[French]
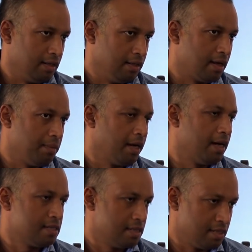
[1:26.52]
des caméras
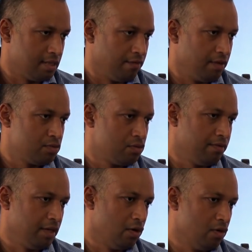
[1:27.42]
CCTV,
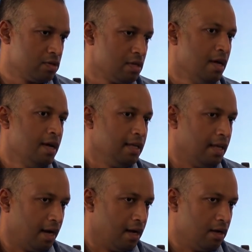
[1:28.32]
surveillance, il y
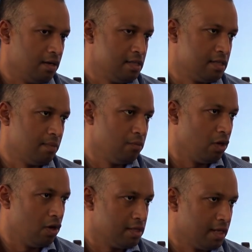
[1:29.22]
a un système de
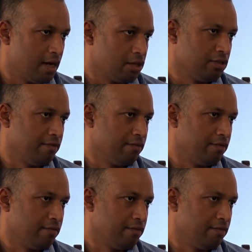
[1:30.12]
gardiennage